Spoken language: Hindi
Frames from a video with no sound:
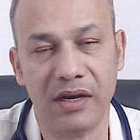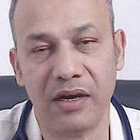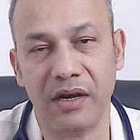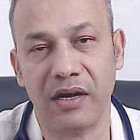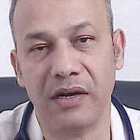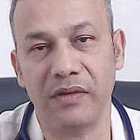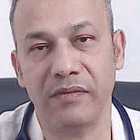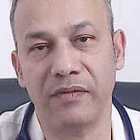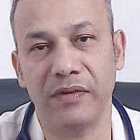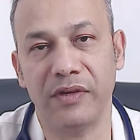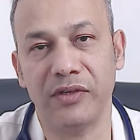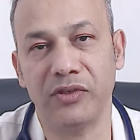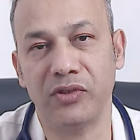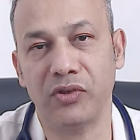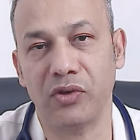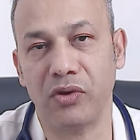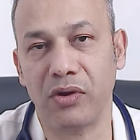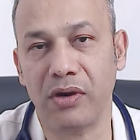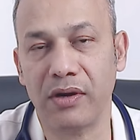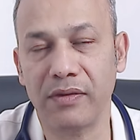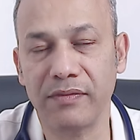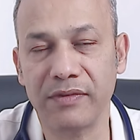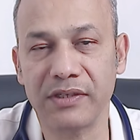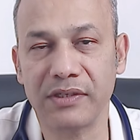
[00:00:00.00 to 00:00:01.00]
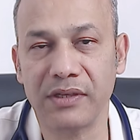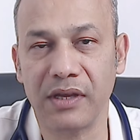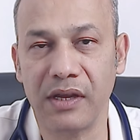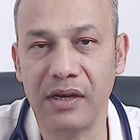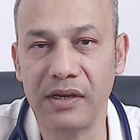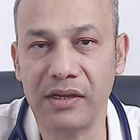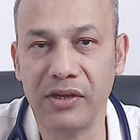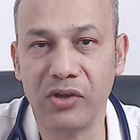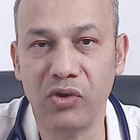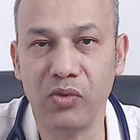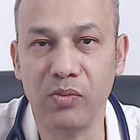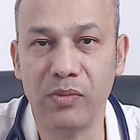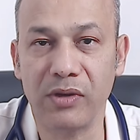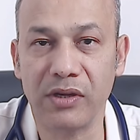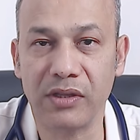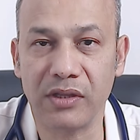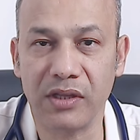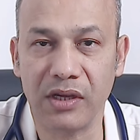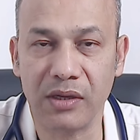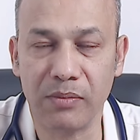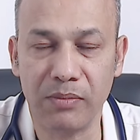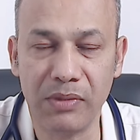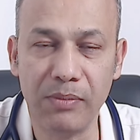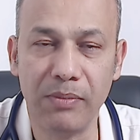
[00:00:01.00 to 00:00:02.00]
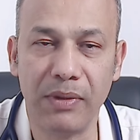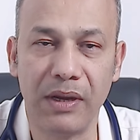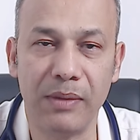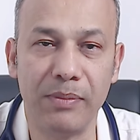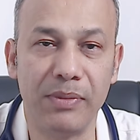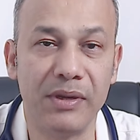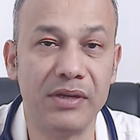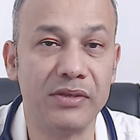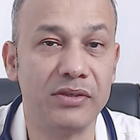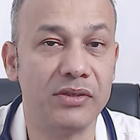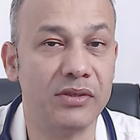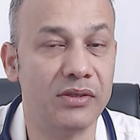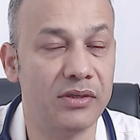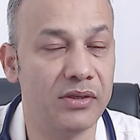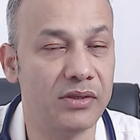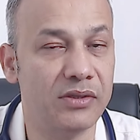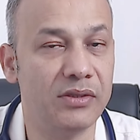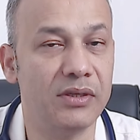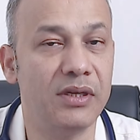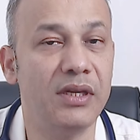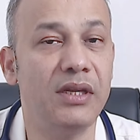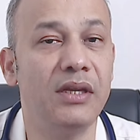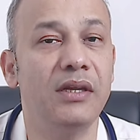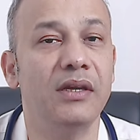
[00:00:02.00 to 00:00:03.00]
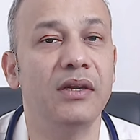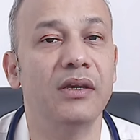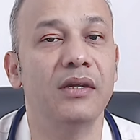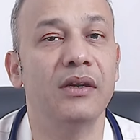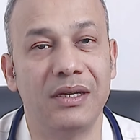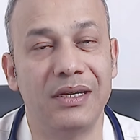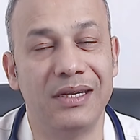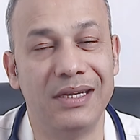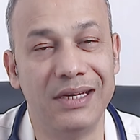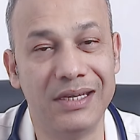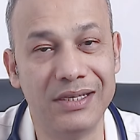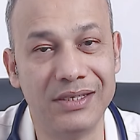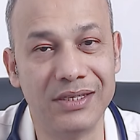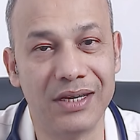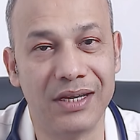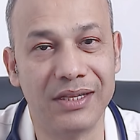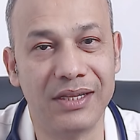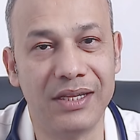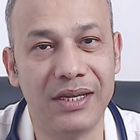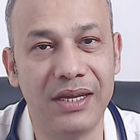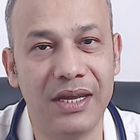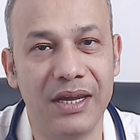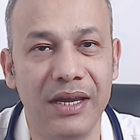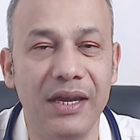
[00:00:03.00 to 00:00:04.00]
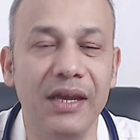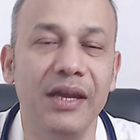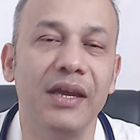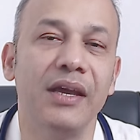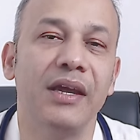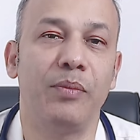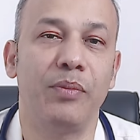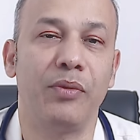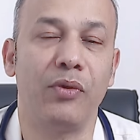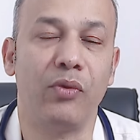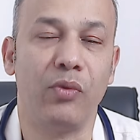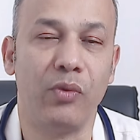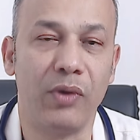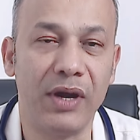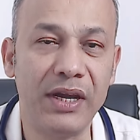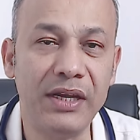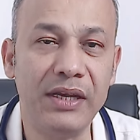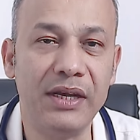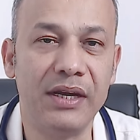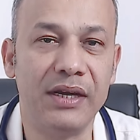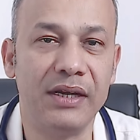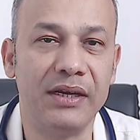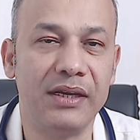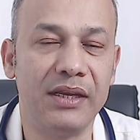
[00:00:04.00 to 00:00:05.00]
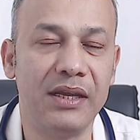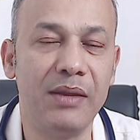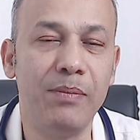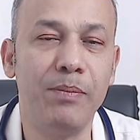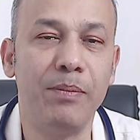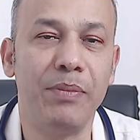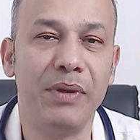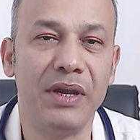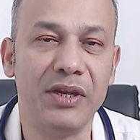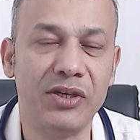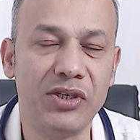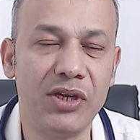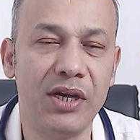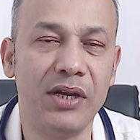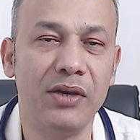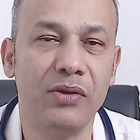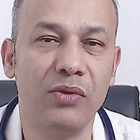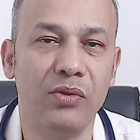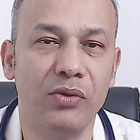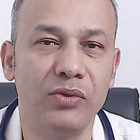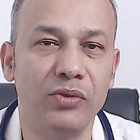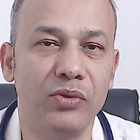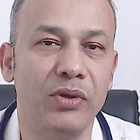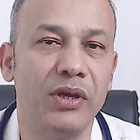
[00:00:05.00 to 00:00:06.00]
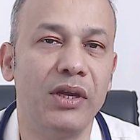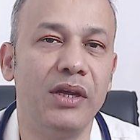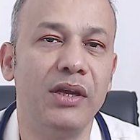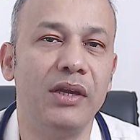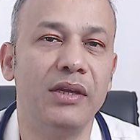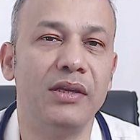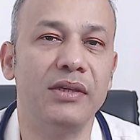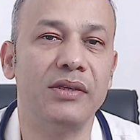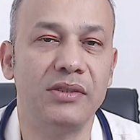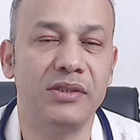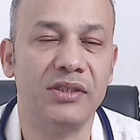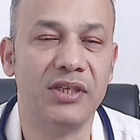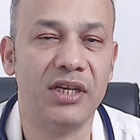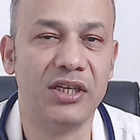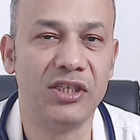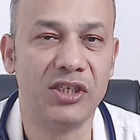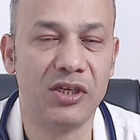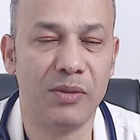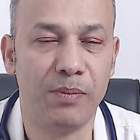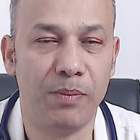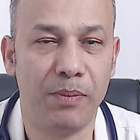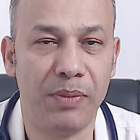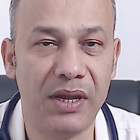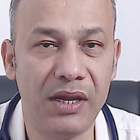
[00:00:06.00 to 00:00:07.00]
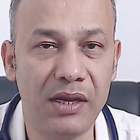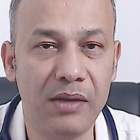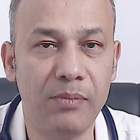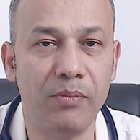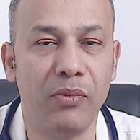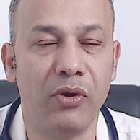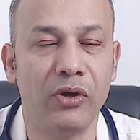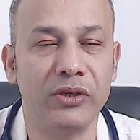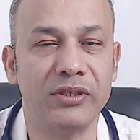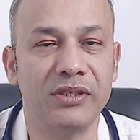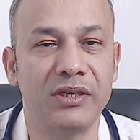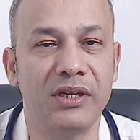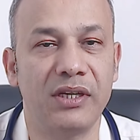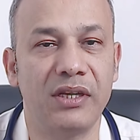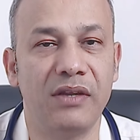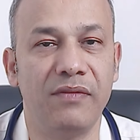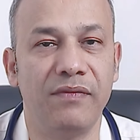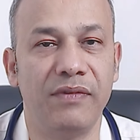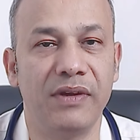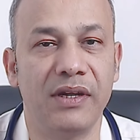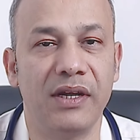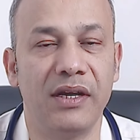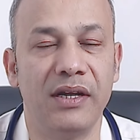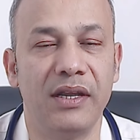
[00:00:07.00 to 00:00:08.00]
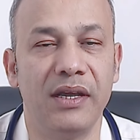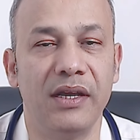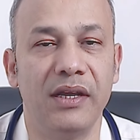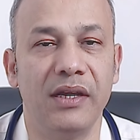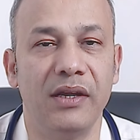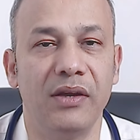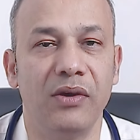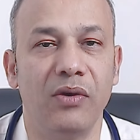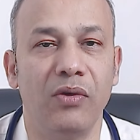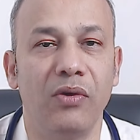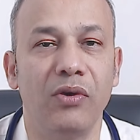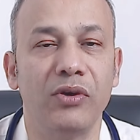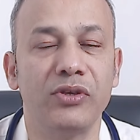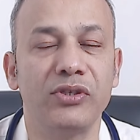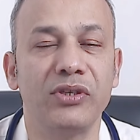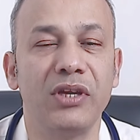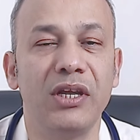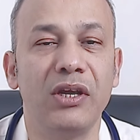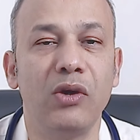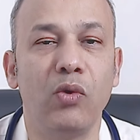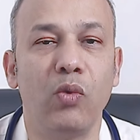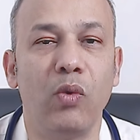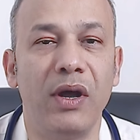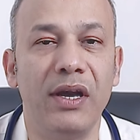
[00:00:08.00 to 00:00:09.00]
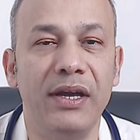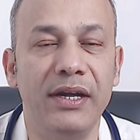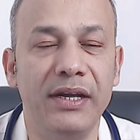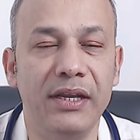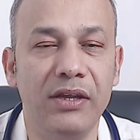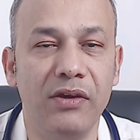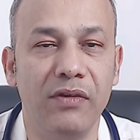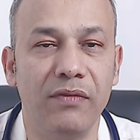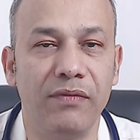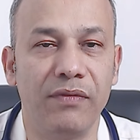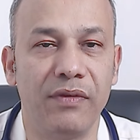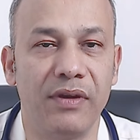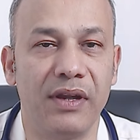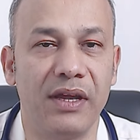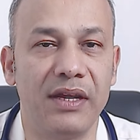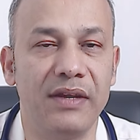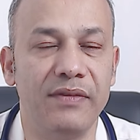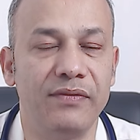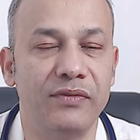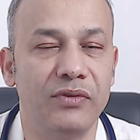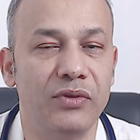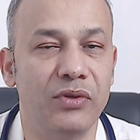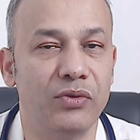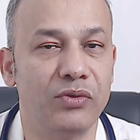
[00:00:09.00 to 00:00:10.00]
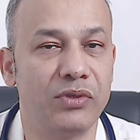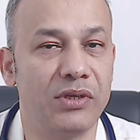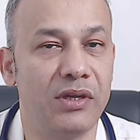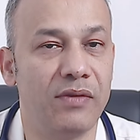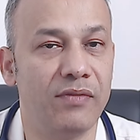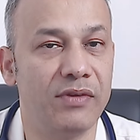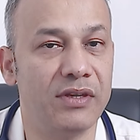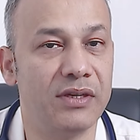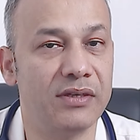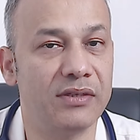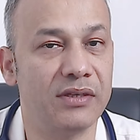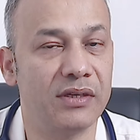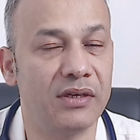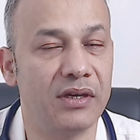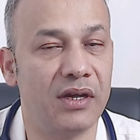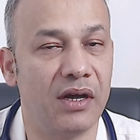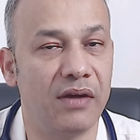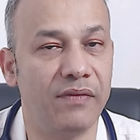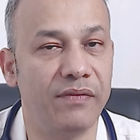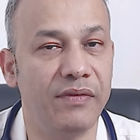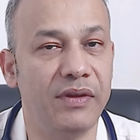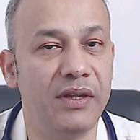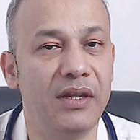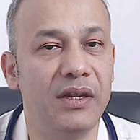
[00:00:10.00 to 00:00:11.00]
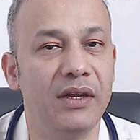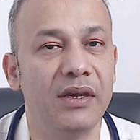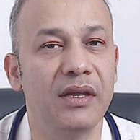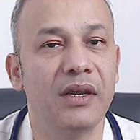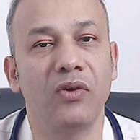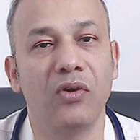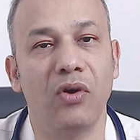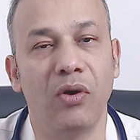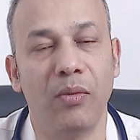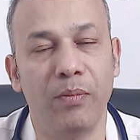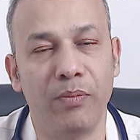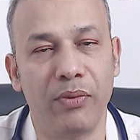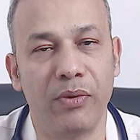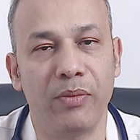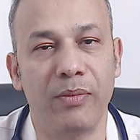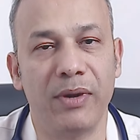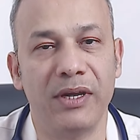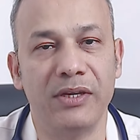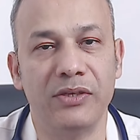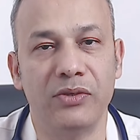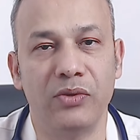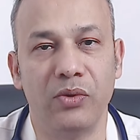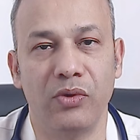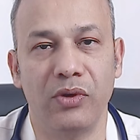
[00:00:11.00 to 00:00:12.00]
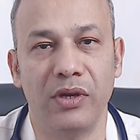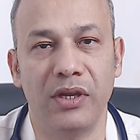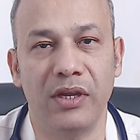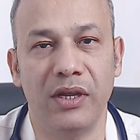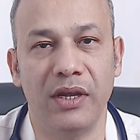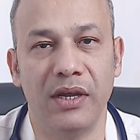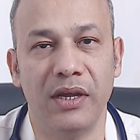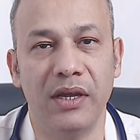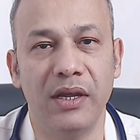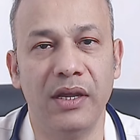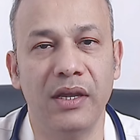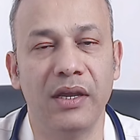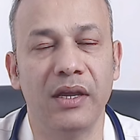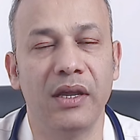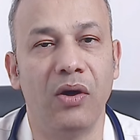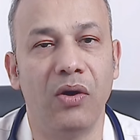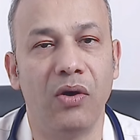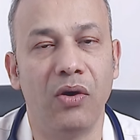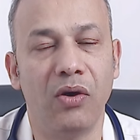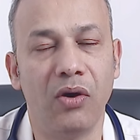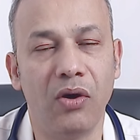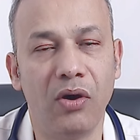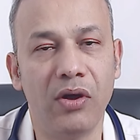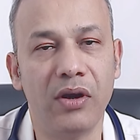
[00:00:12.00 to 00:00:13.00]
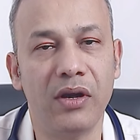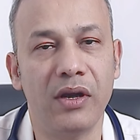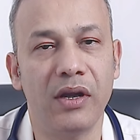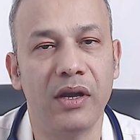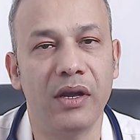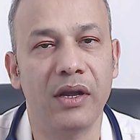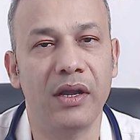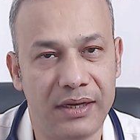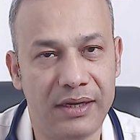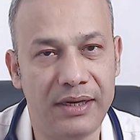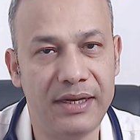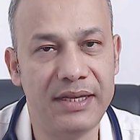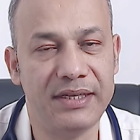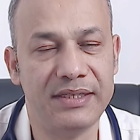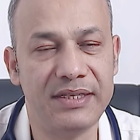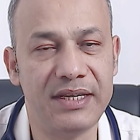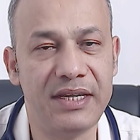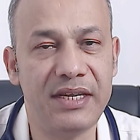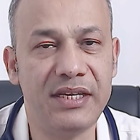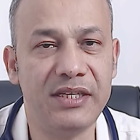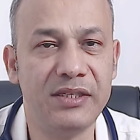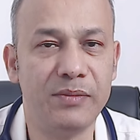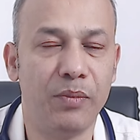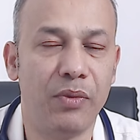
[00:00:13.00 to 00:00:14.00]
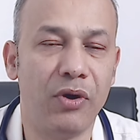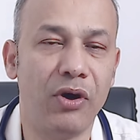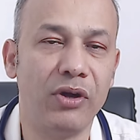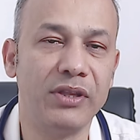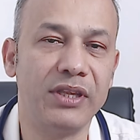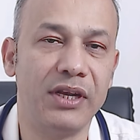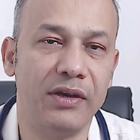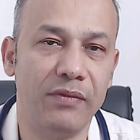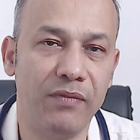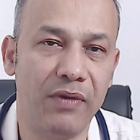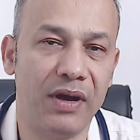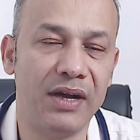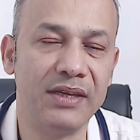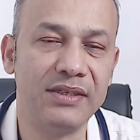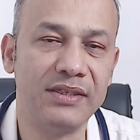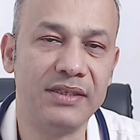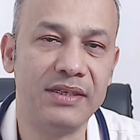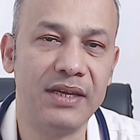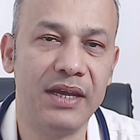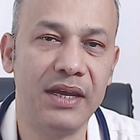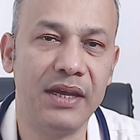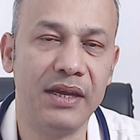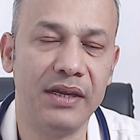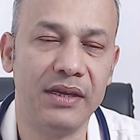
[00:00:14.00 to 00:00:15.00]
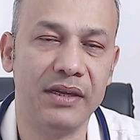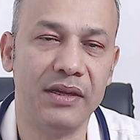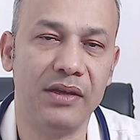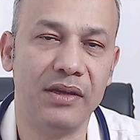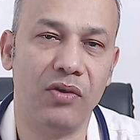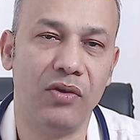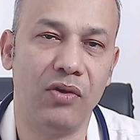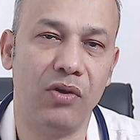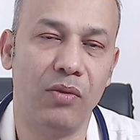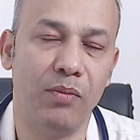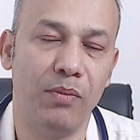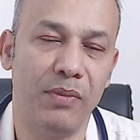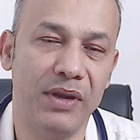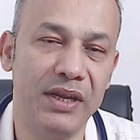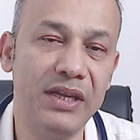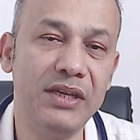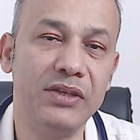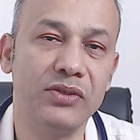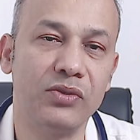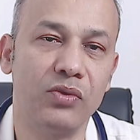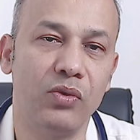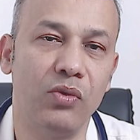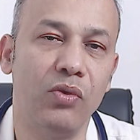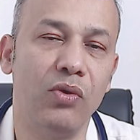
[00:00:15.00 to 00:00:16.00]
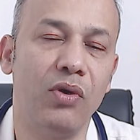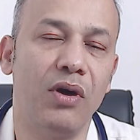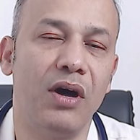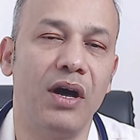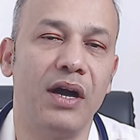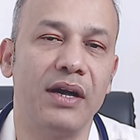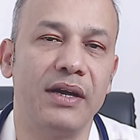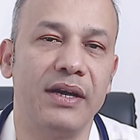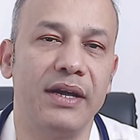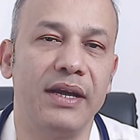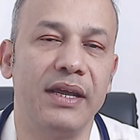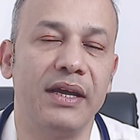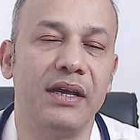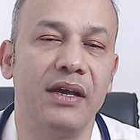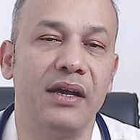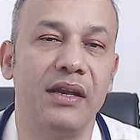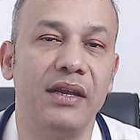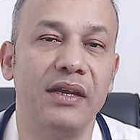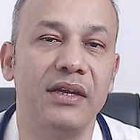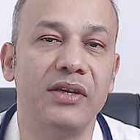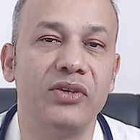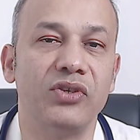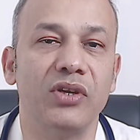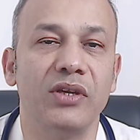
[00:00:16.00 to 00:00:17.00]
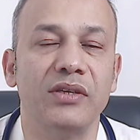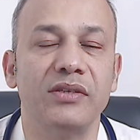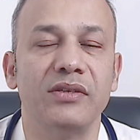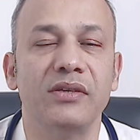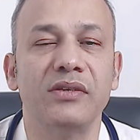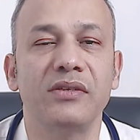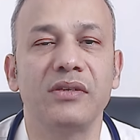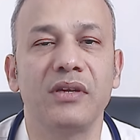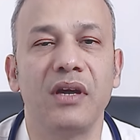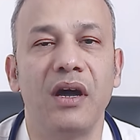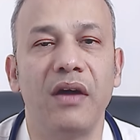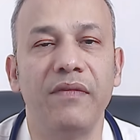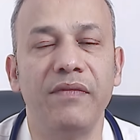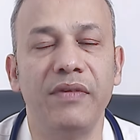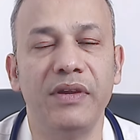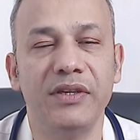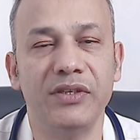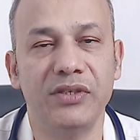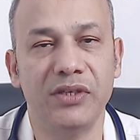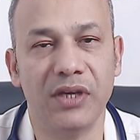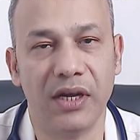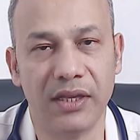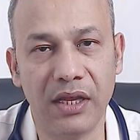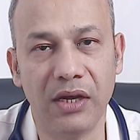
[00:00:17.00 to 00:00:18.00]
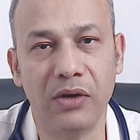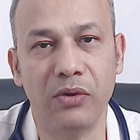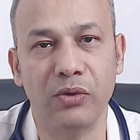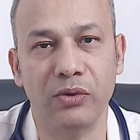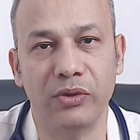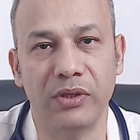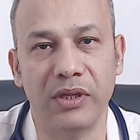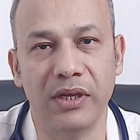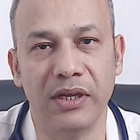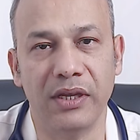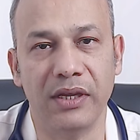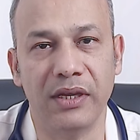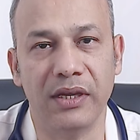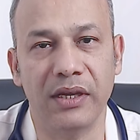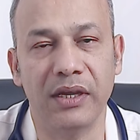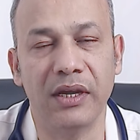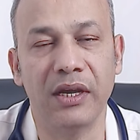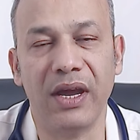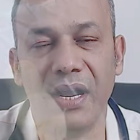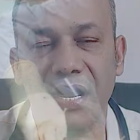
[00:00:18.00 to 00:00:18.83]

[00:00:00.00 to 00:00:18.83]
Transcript: तिरानवे चौरानवे साल की उम्र तक भी बाईपास सर्जरी की जाती है प्रोवाइडेड कि पेशेंट को जो है चेस्ट पेन बहुत सिग्निफिकेंट है और उसकी क्वालिटी ऑफ लाइफ जो है उसकी वजह से काफ़ी कॉम्प्रोमाइज हो गई है और डिजीज़ बहुत एडवांस्ड है और मरीज़ को हार्ट अटैक आने के चांसेस काफ़ी ज़्यादा होते हैं